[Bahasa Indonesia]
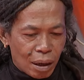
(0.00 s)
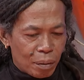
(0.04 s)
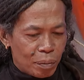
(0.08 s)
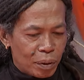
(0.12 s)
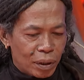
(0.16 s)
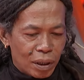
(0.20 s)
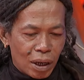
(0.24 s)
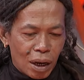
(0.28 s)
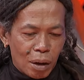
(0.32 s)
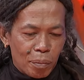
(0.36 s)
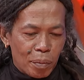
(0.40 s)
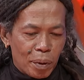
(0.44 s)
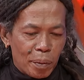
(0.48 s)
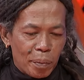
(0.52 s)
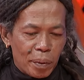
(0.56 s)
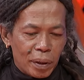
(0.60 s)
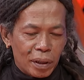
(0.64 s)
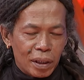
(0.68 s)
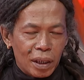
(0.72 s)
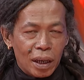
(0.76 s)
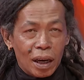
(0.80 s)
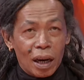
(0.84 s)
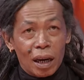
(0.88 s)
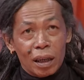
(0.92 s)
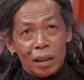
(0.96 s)
Nggak bisa ngapa-ngapain
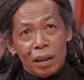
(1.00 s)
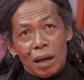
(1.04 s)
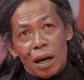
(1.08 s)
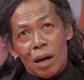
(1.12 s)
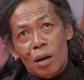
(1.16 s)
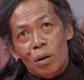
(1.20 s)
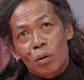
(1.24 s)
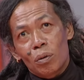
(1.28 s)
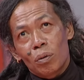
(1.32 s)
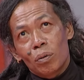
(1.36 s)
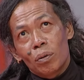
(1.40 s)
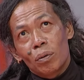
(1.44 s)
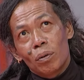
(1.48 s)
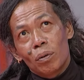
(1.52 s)
dia nggak tahu.